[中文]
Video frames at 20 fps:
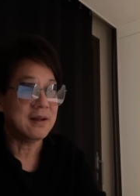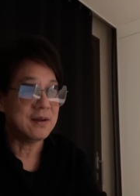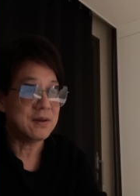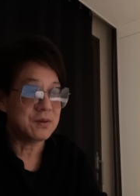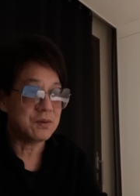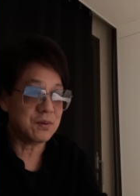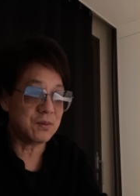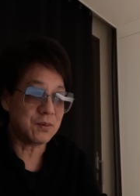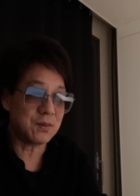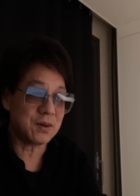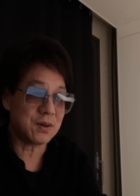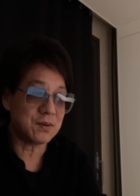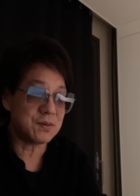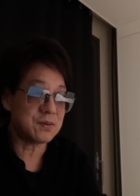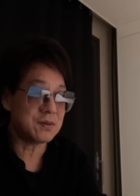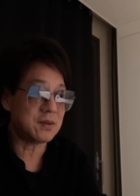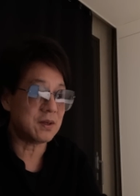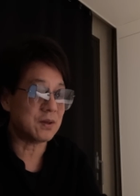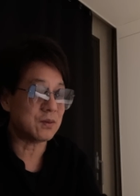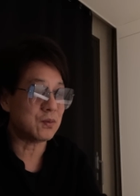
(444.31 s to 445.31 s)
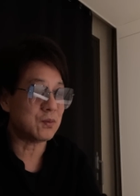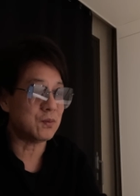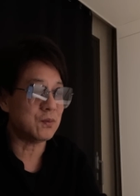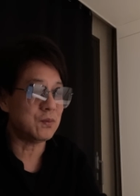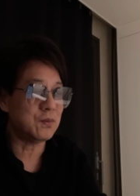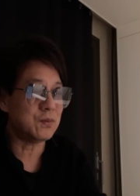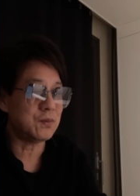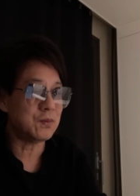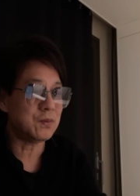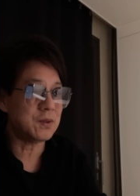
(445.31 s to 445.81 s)
所以我告诉你啊，土
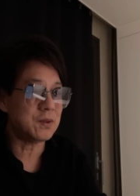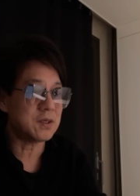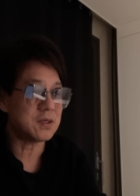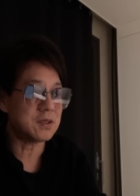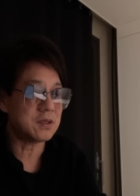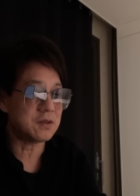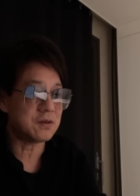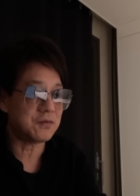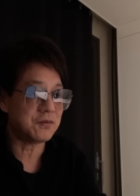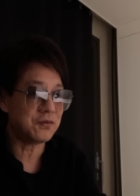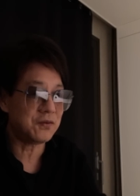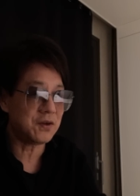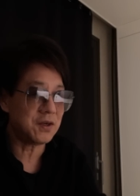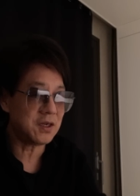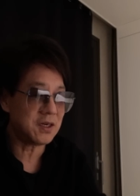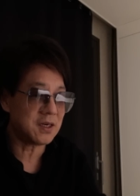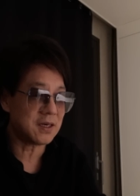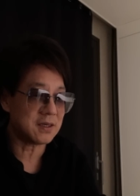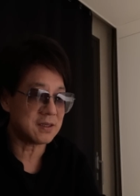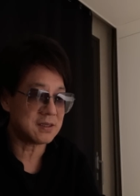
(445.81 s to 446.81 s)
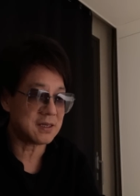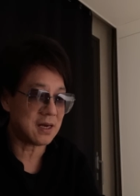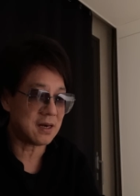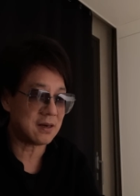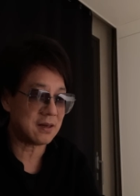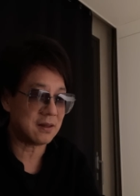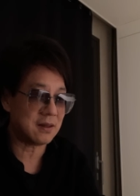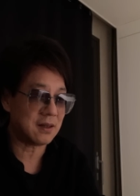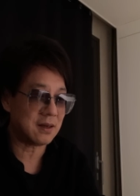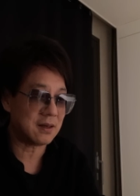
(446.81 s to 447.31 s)
公中国的事情是非常吓
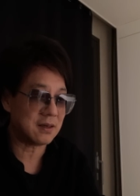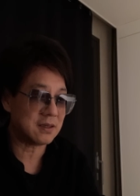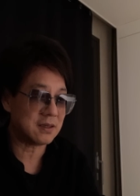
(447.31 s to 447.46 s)
人的，